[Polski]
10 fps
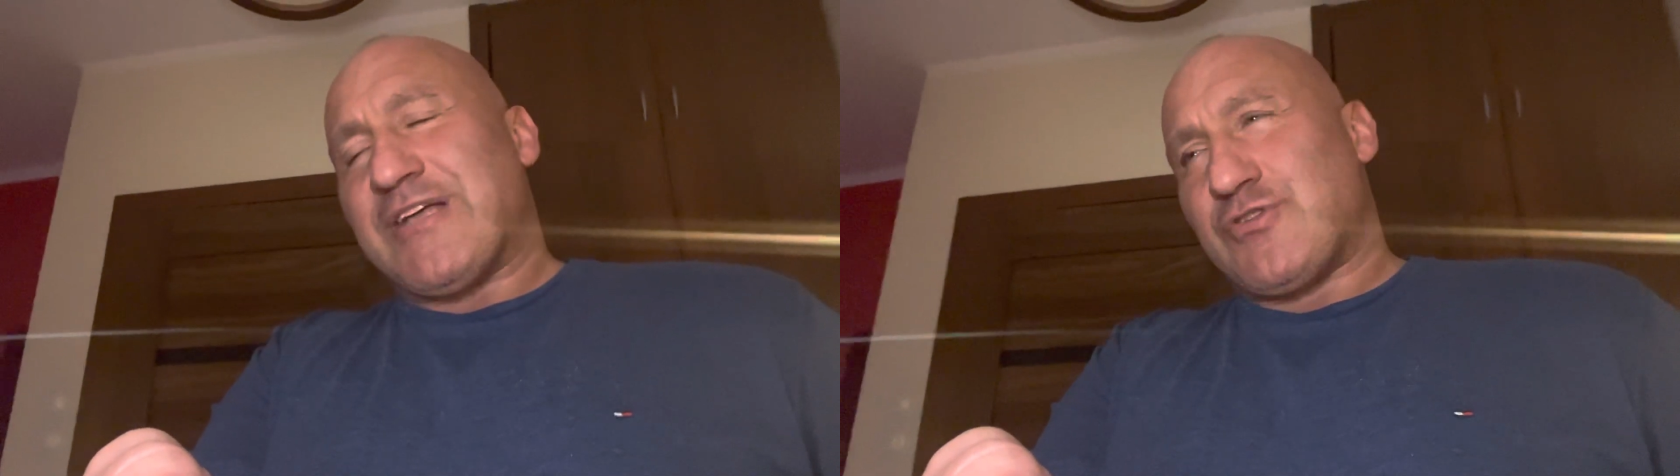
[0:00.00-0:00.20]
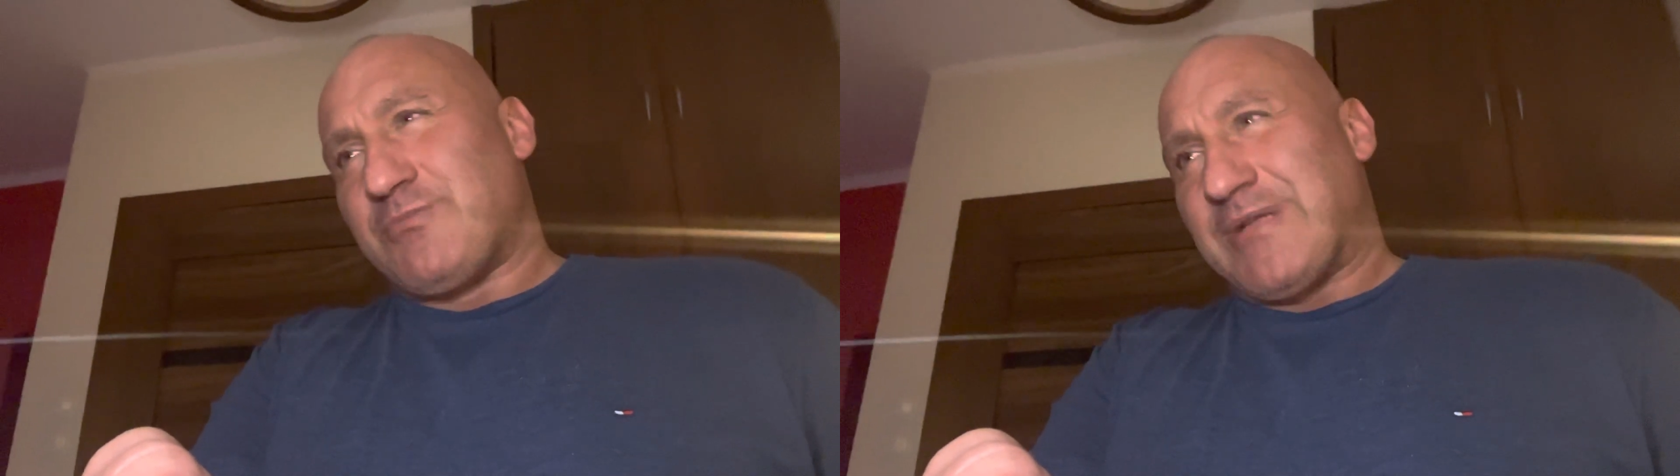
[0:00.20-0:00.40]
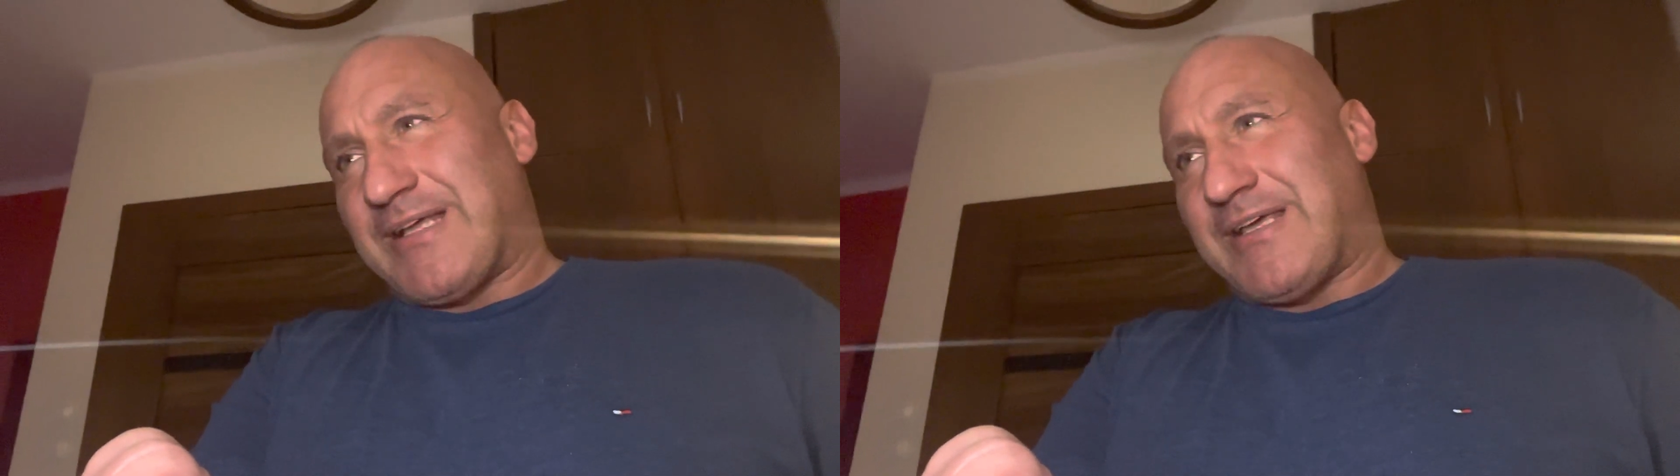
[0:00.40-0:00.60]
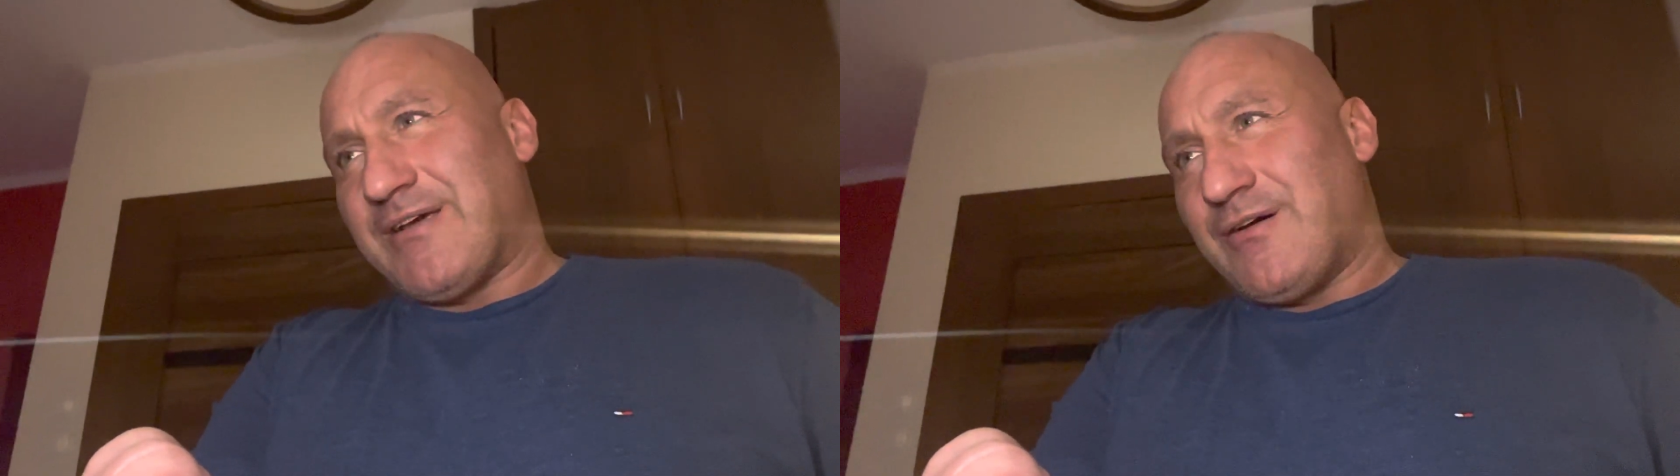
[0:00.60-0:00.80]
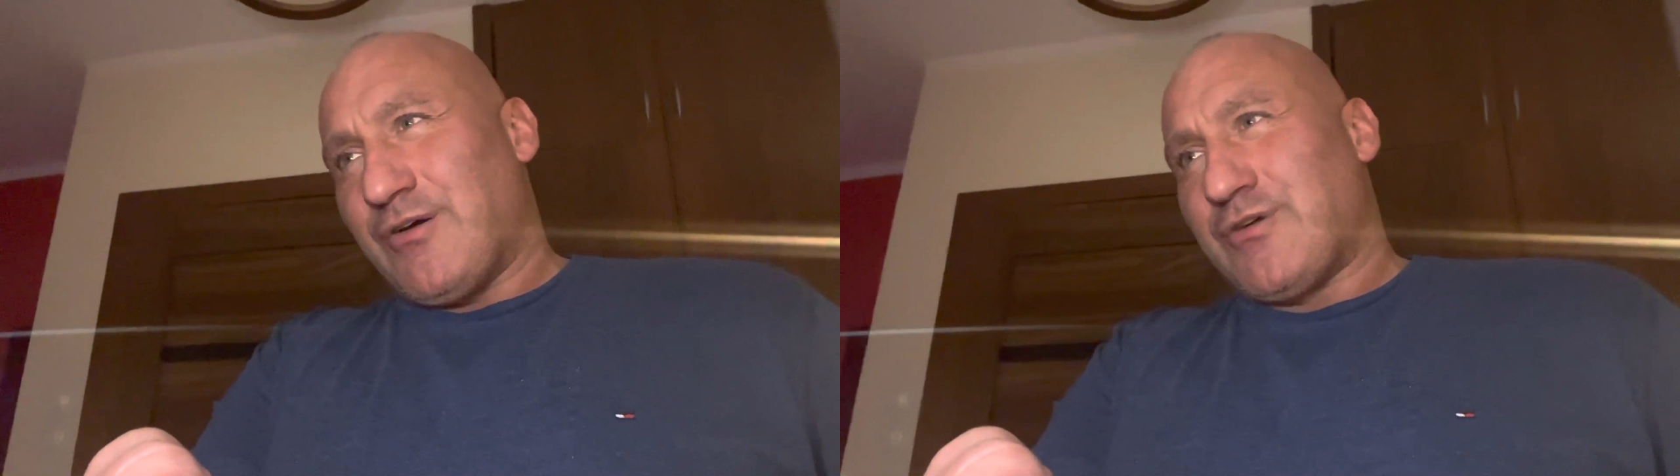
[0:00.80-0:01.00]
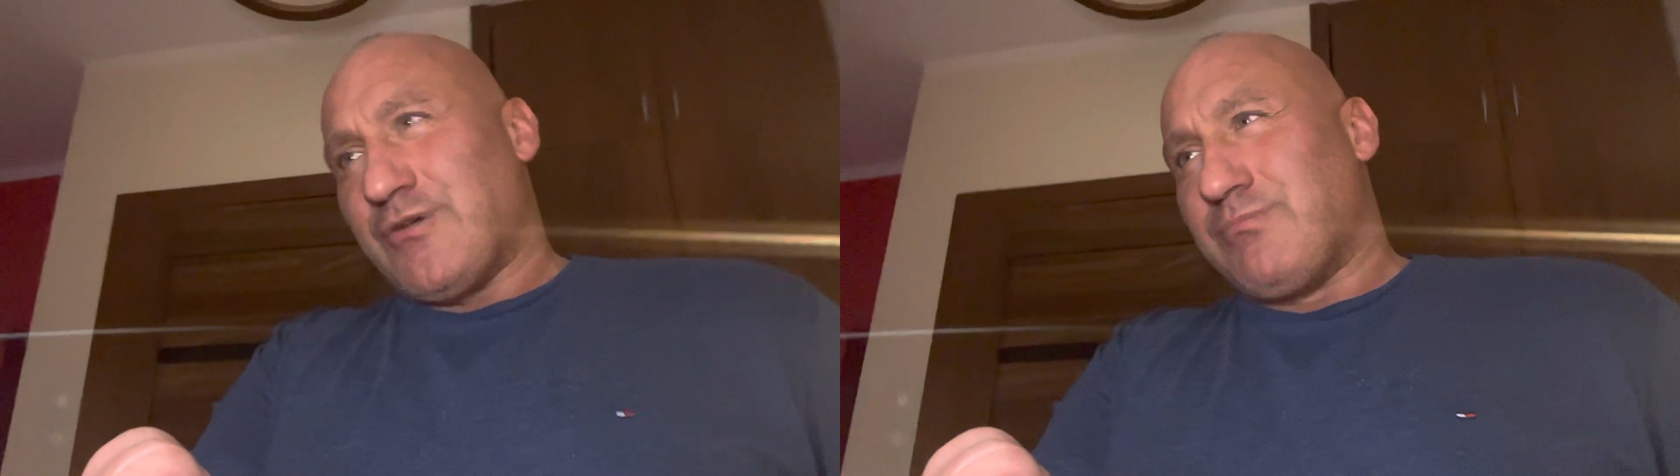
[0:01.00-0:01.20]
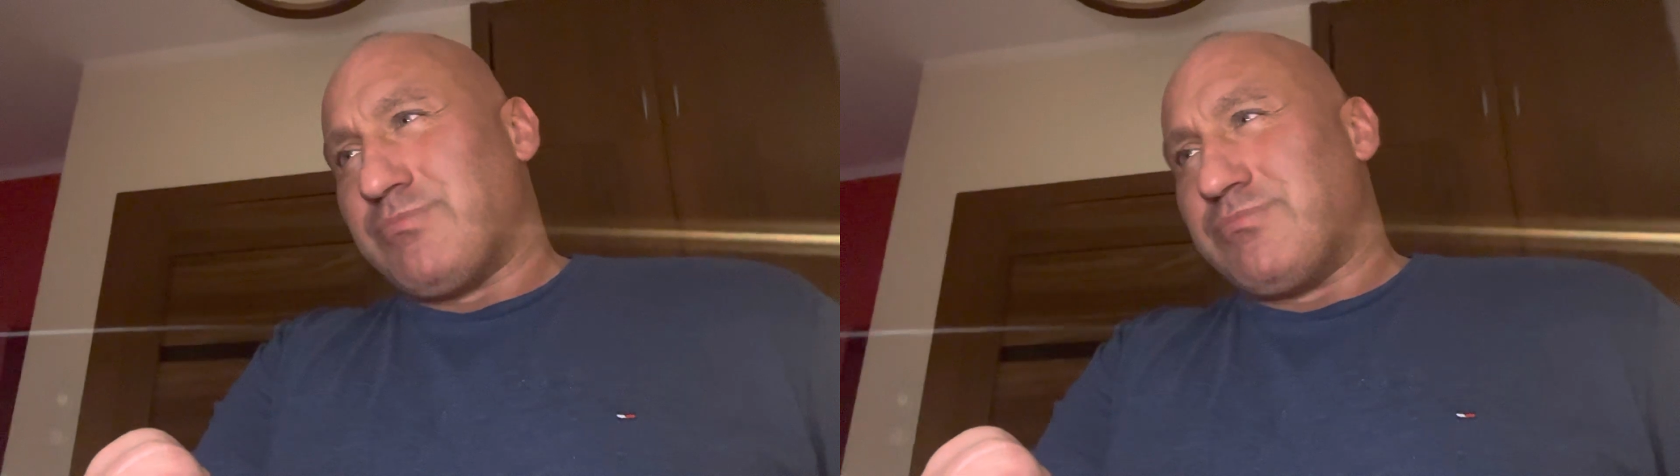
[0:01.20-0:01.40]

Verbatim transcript: że on ma takie oko